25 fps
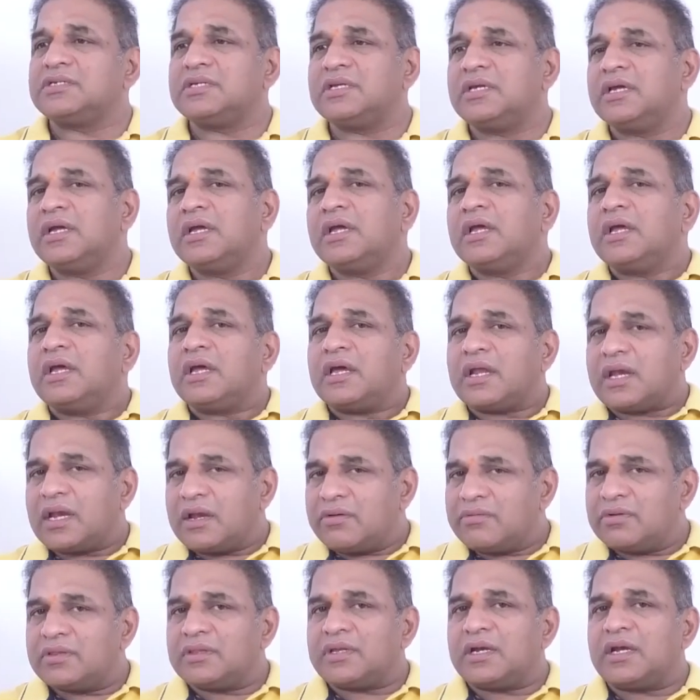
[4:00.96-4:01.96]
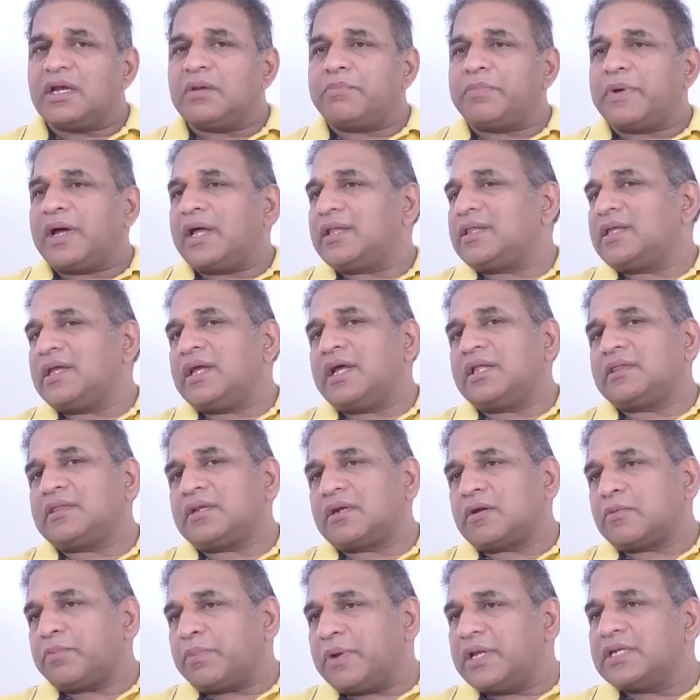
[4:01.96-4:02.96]
నుంచి రేవంత్ రెడ్డి
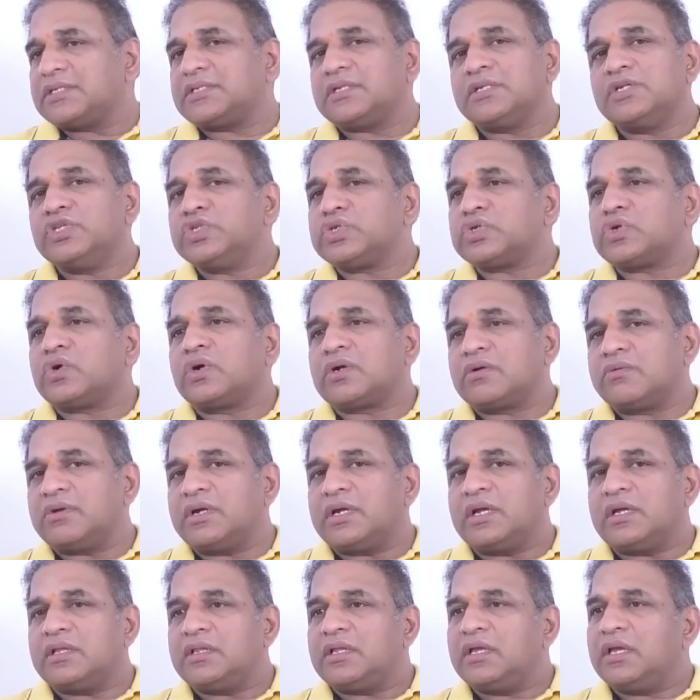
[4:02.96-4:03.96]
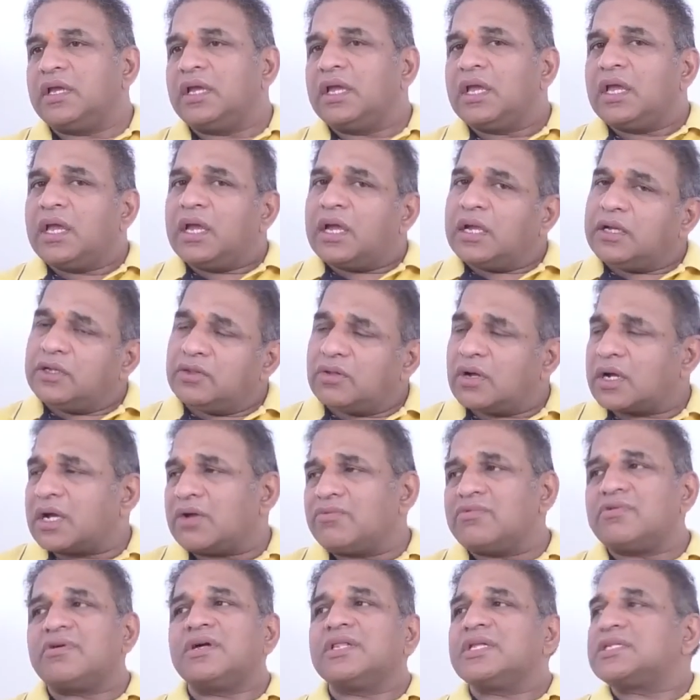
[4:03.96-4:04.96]
పాదయాత్రకు ప్లేస్ని ఎంచుకోవడం అనేది
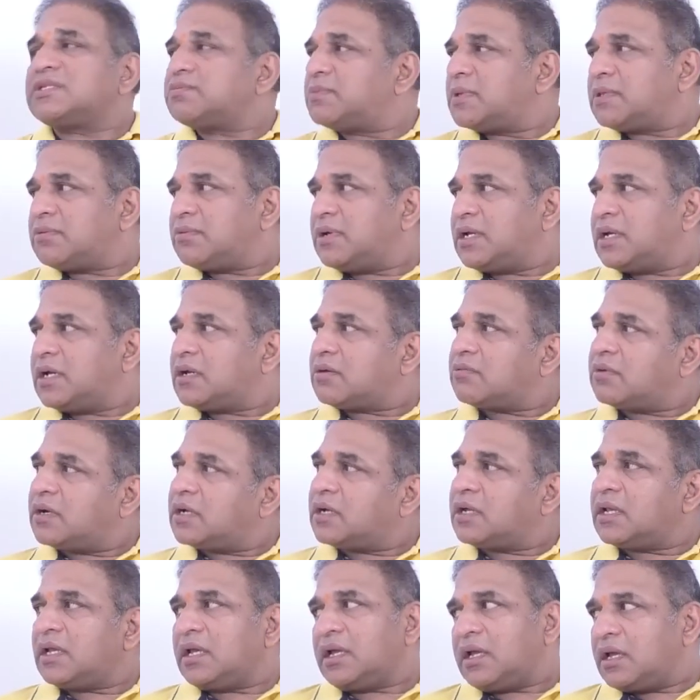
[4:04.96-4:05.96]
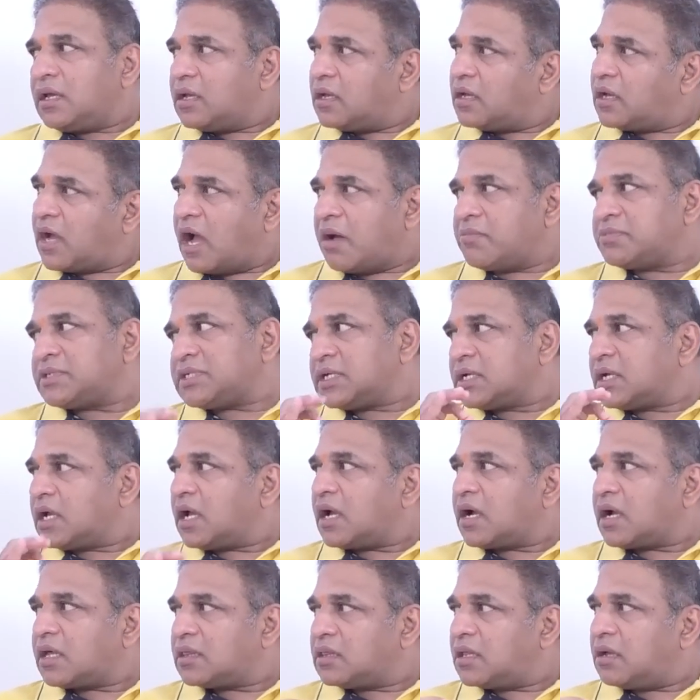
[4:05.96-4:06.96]
ఇదొక వివాదాస్పదమైనటువంటి
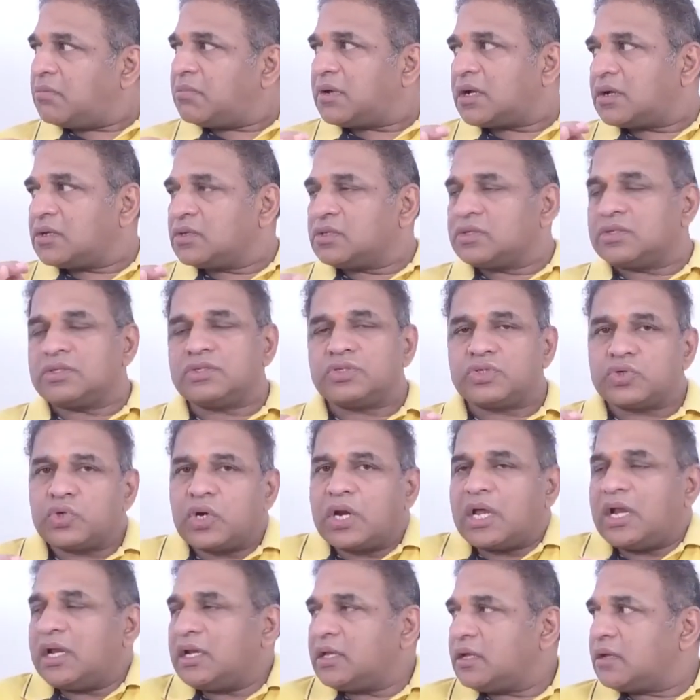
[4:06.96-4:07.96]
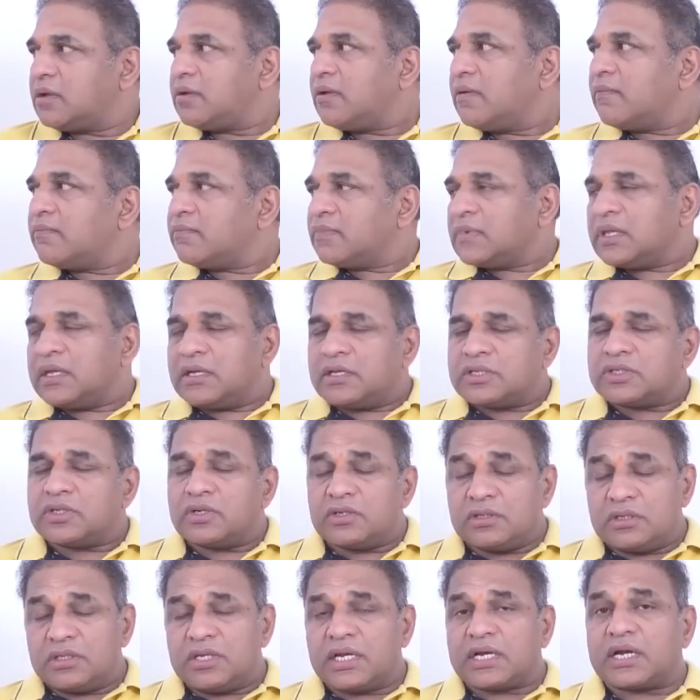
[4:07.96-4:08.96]
అంశంగా కింద మనం చూడాలి
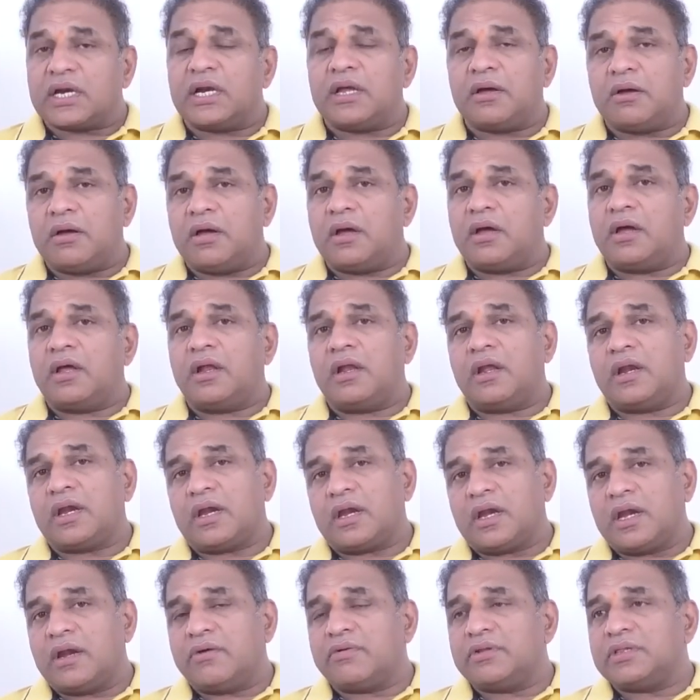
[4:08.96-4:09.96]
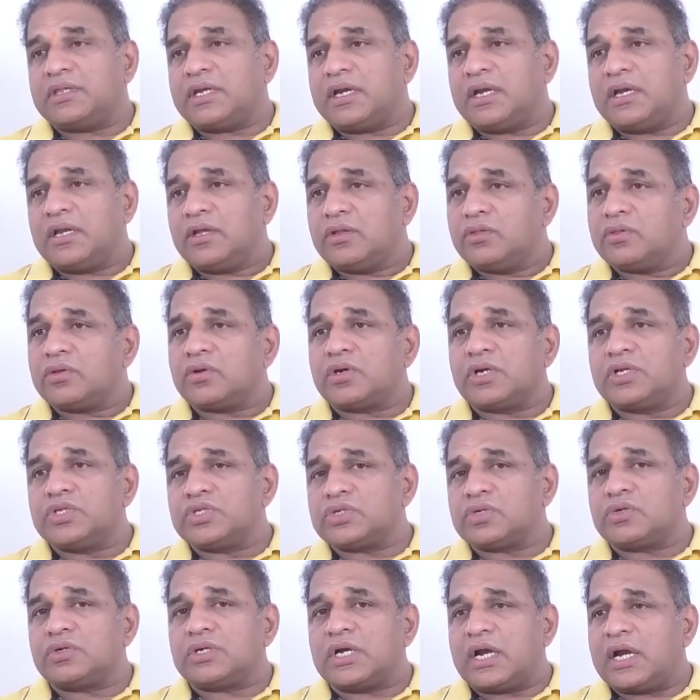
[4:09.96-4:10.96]
సో ఇక్కడ రేవంత్ రెడ్డి ఎందుకు
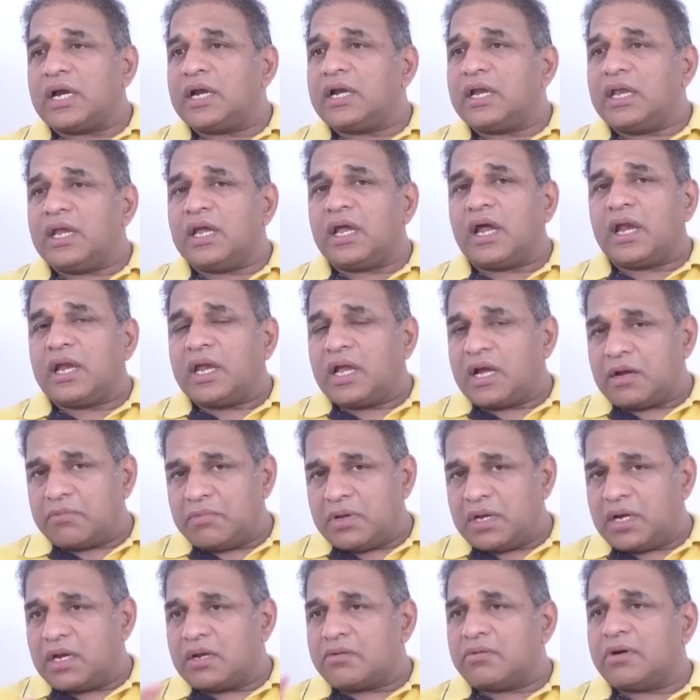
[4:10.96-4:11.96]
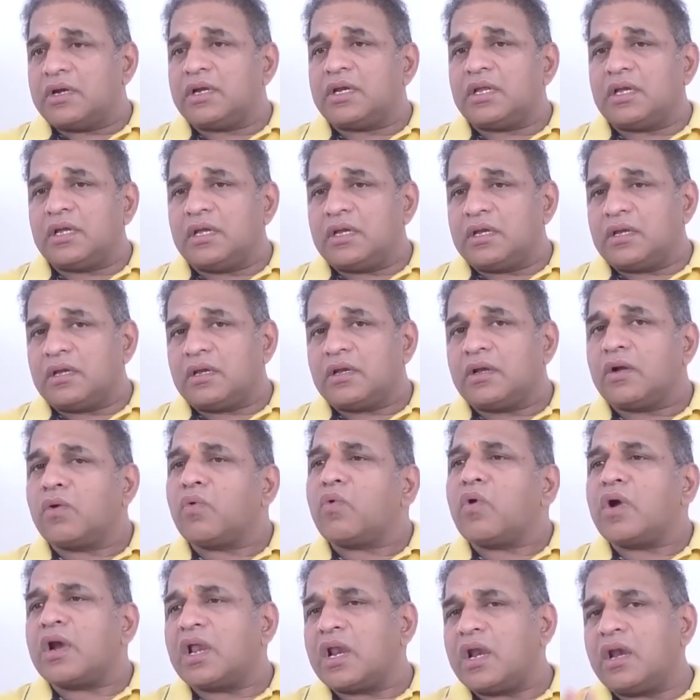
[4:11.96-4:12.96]
ఎంచుకున్నాడంటే అనేకమైనటువంటి
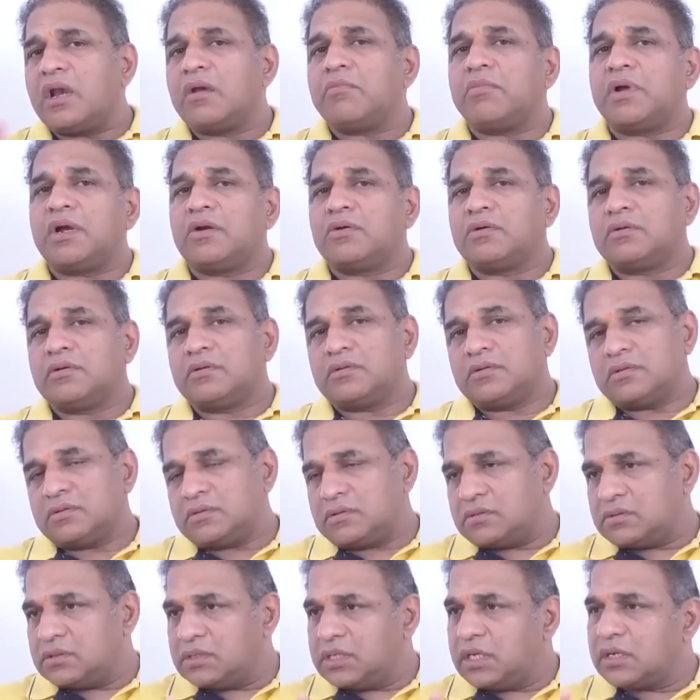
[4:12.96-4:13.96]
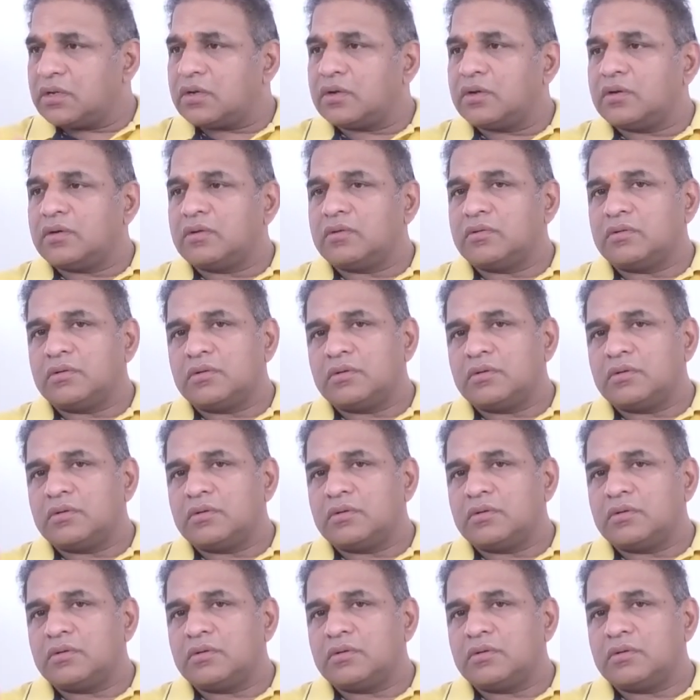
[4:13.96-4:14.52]
కోణాలను మనం దీంట్లో